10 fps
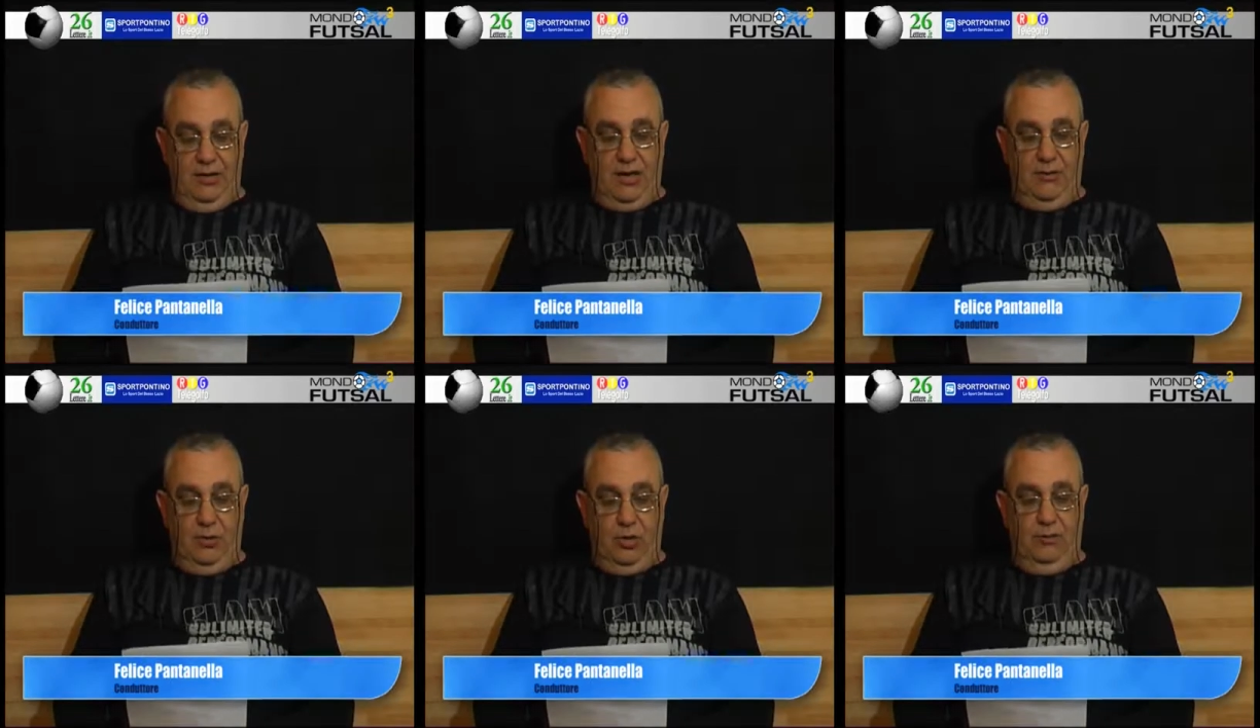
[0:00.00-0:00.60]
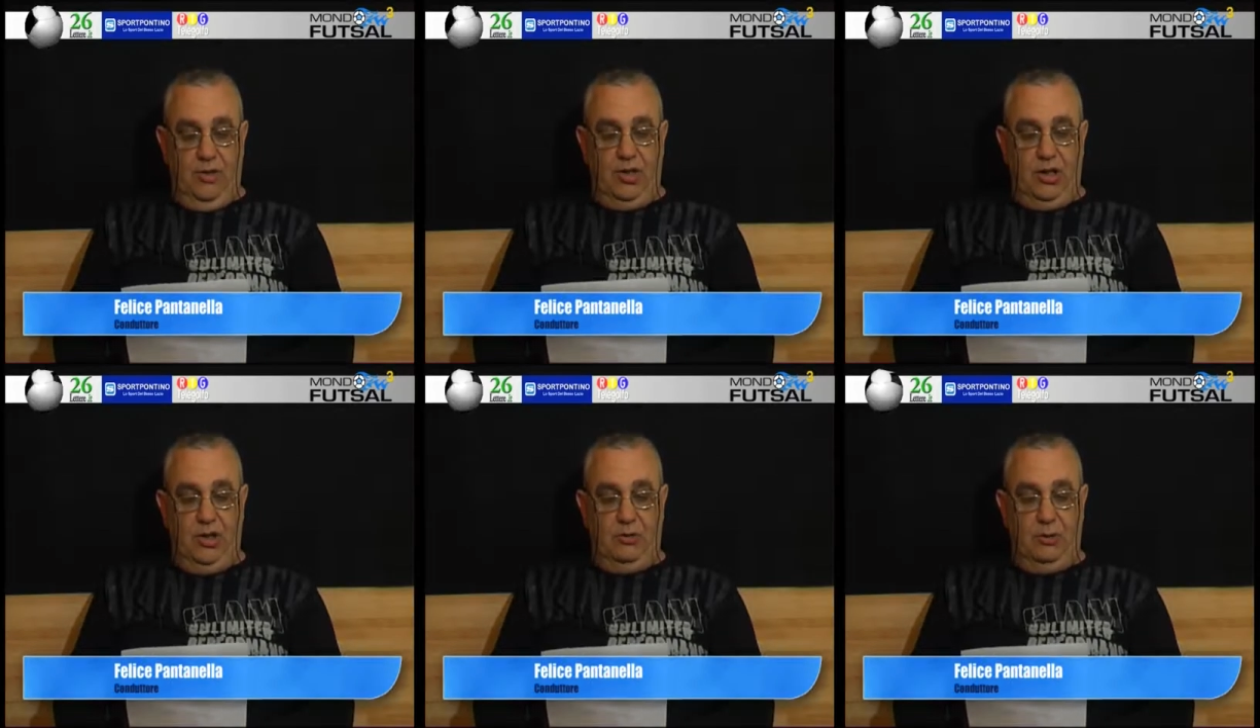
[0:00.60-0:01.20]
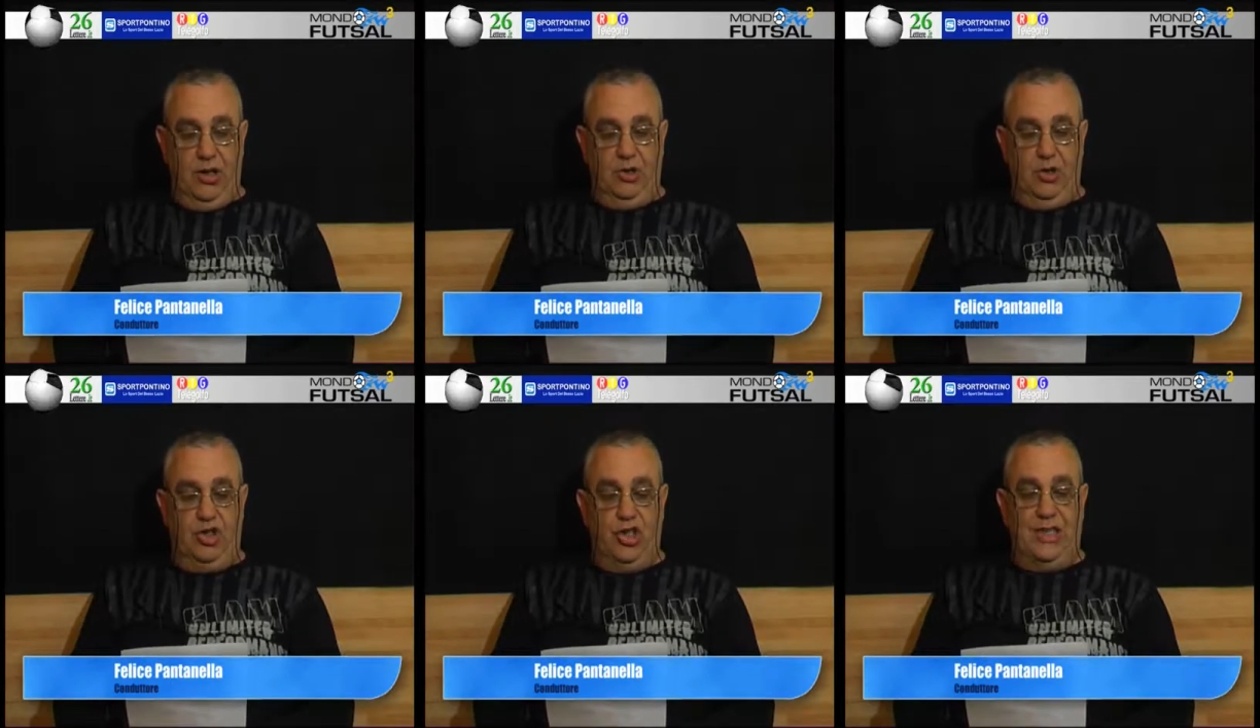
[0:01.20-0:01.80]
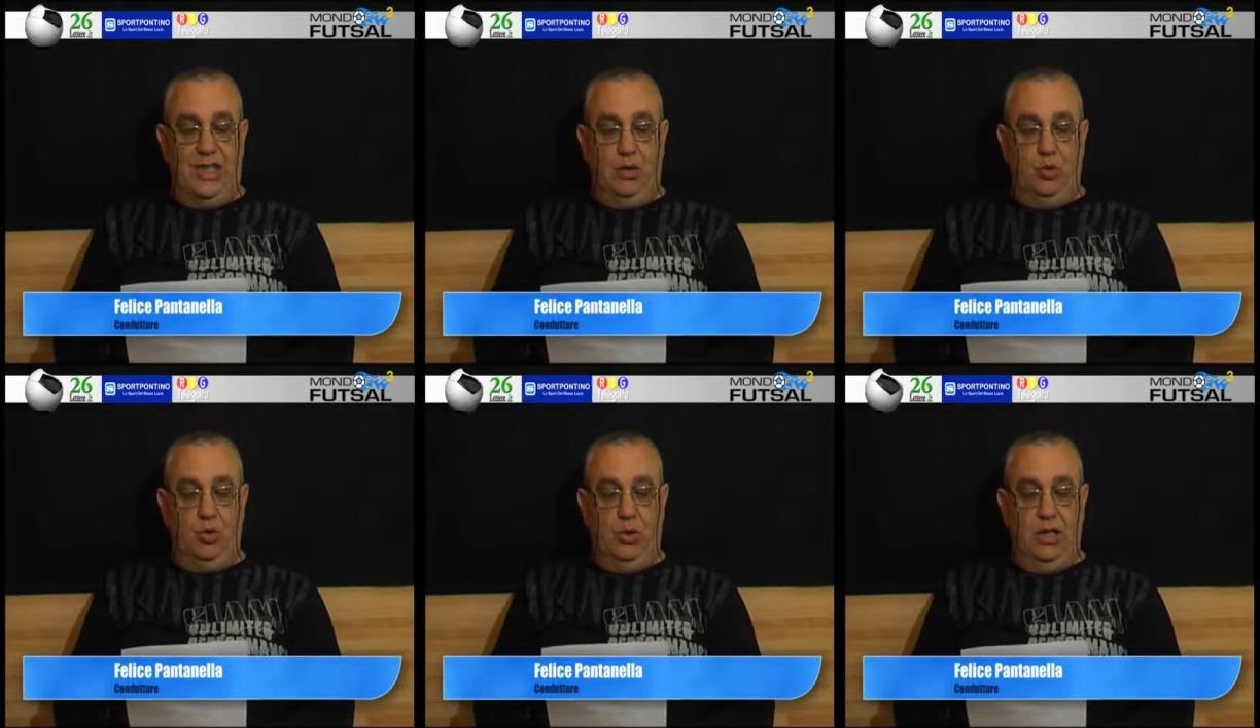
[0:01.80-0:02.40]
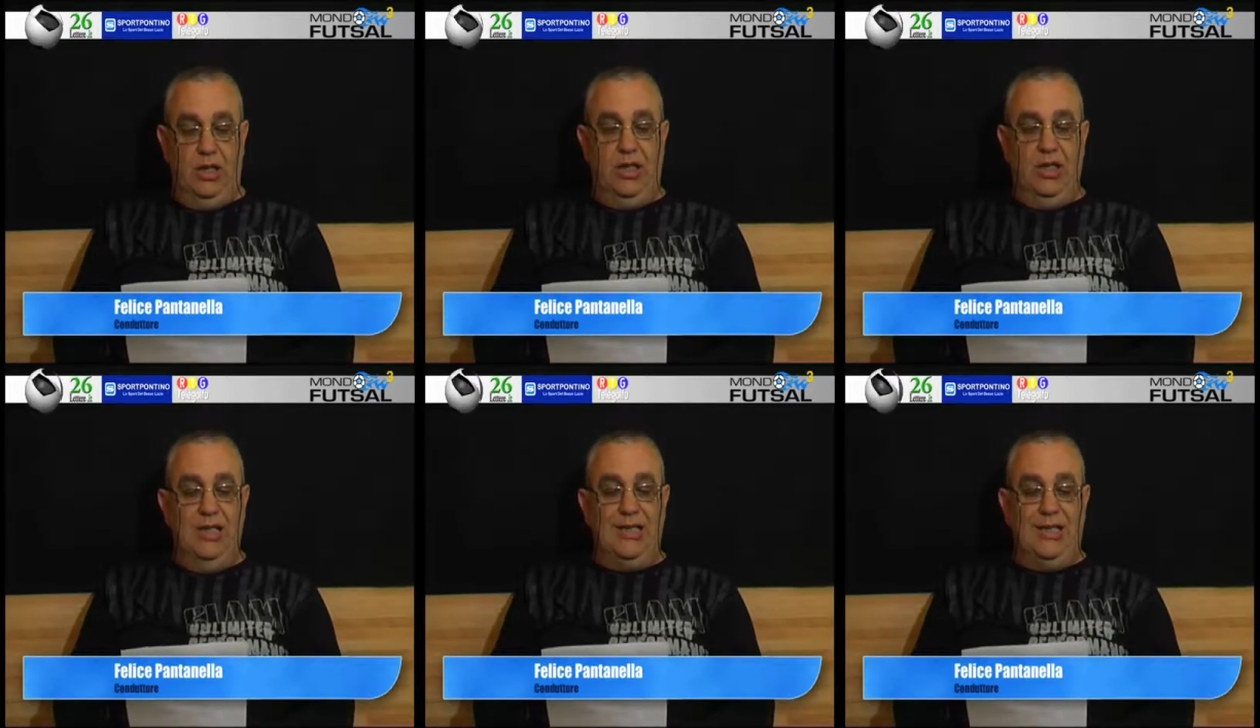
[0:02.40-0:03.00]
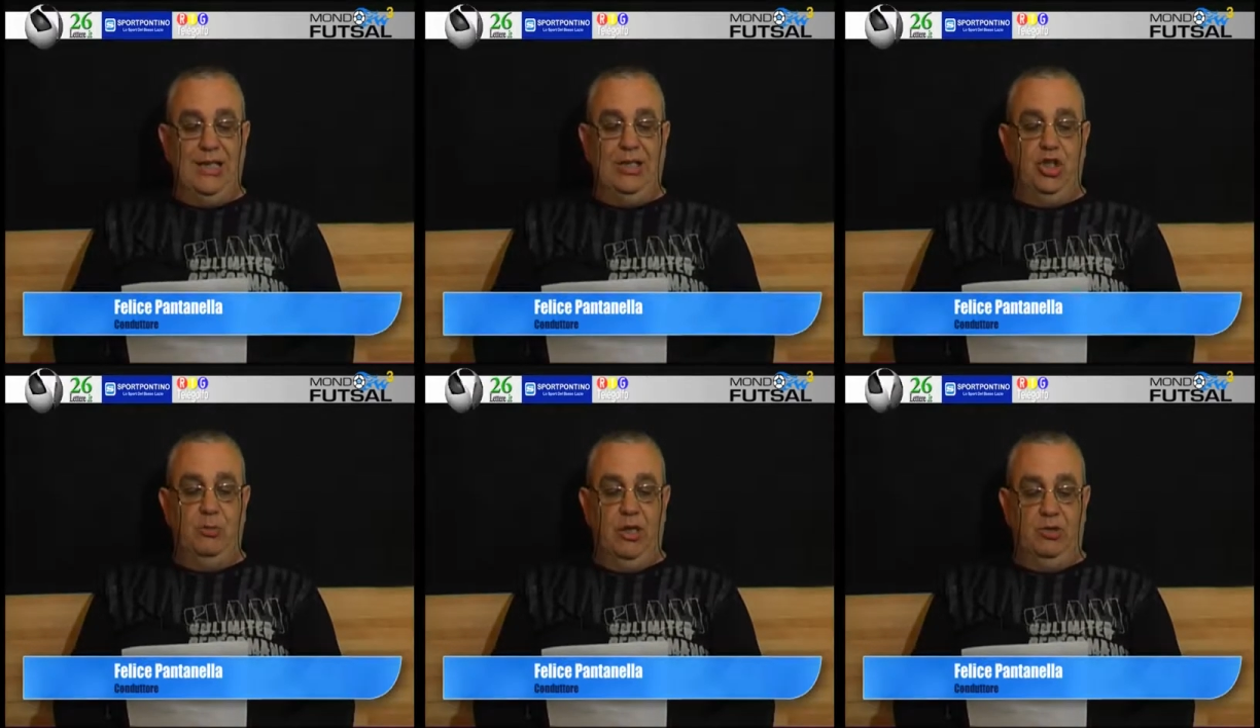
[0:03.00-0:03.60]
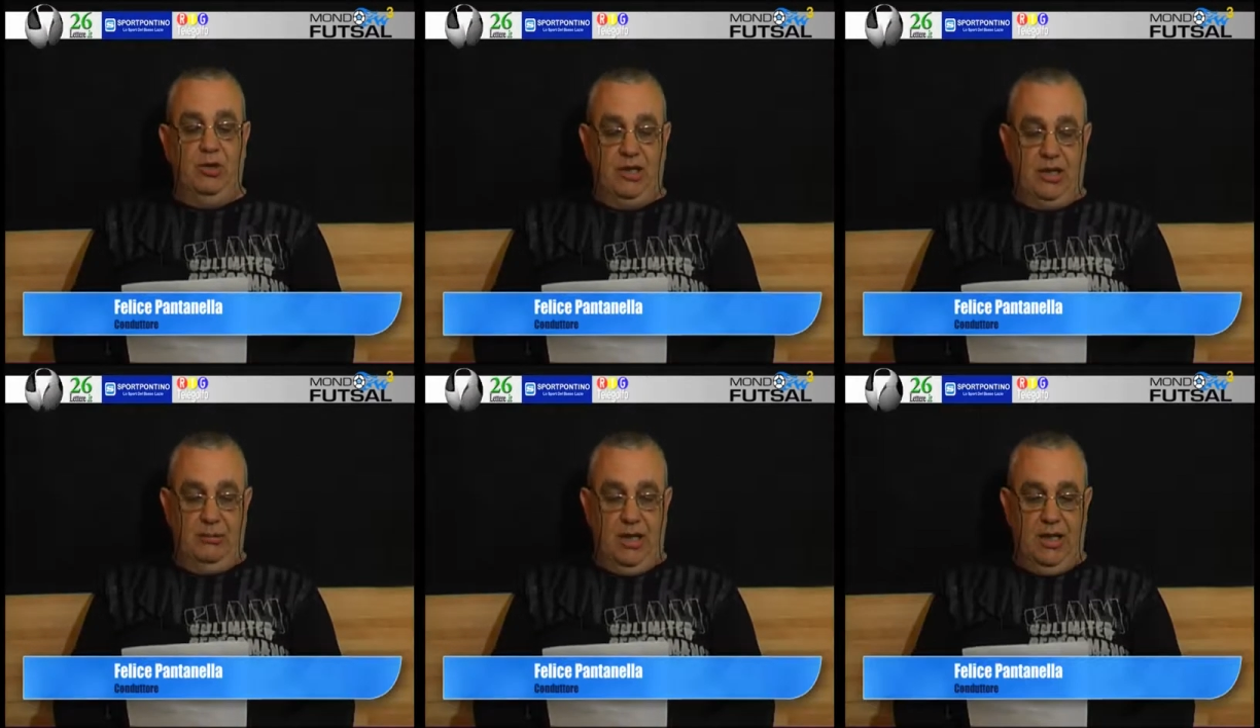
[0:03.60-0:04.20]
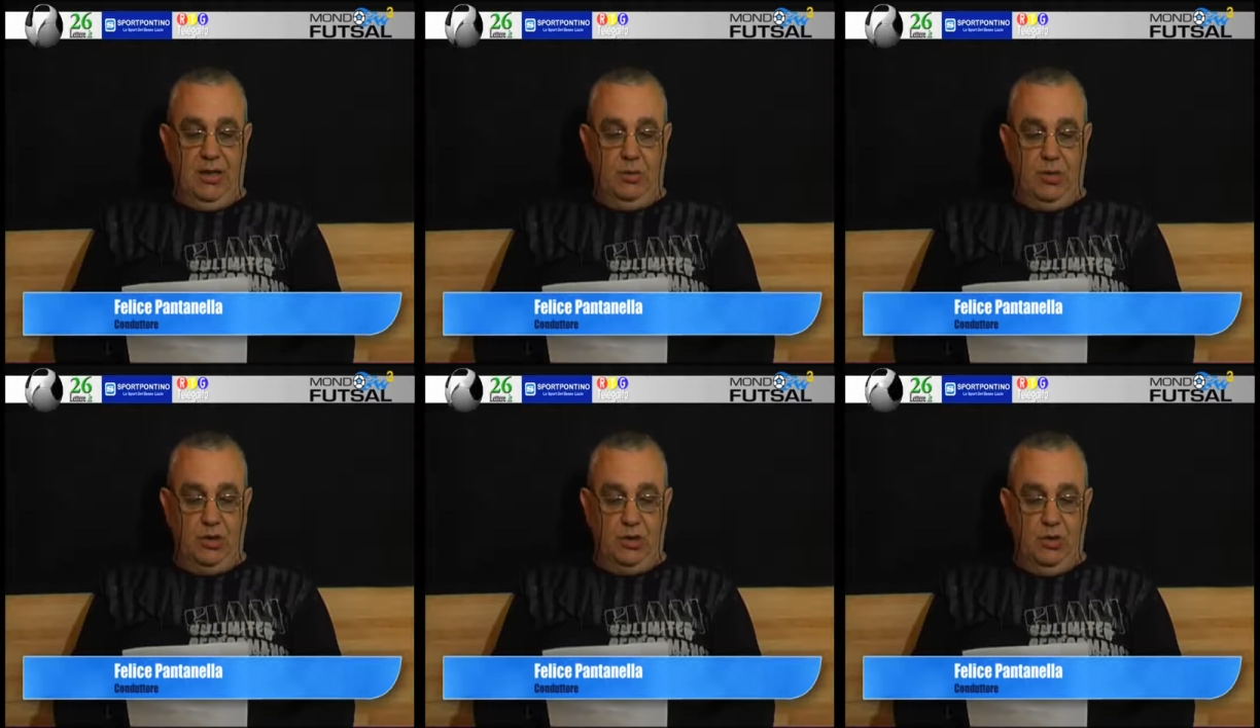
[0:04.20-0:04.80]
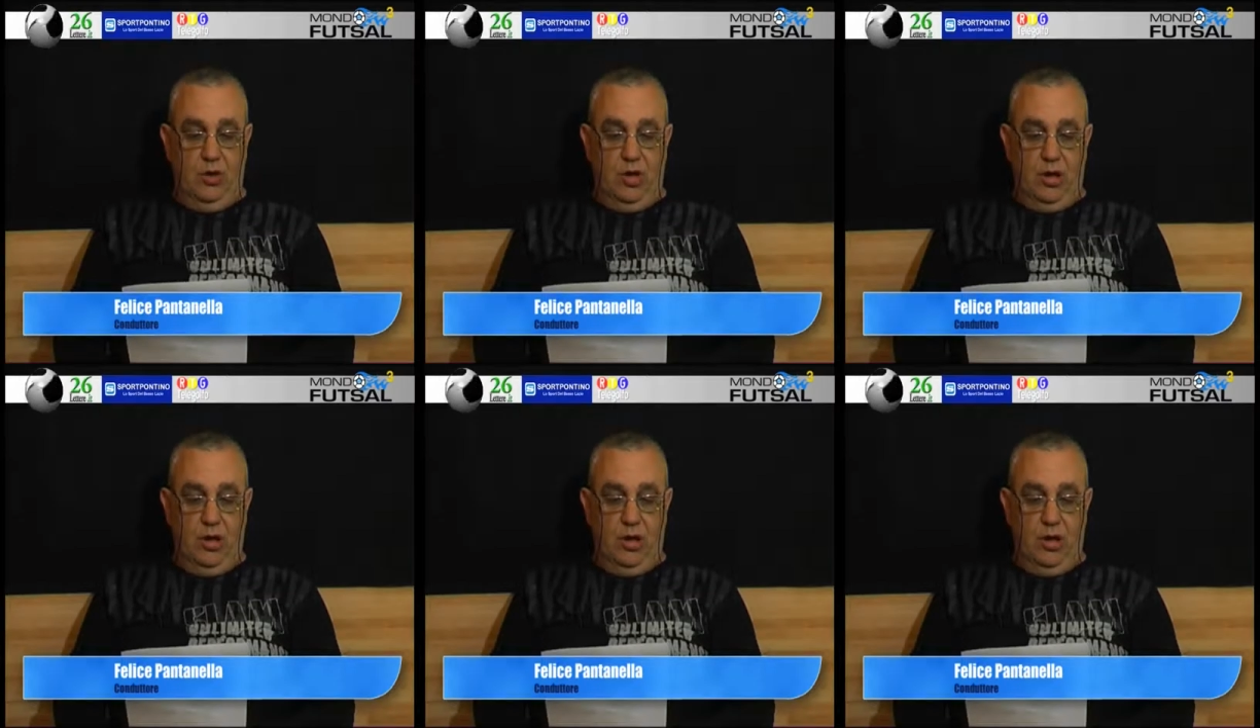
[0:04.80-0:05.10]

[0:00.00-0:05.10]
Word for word: Visfoni, invece lo spareggio non c'è stato, quindi si anticiperà di una settimana questo,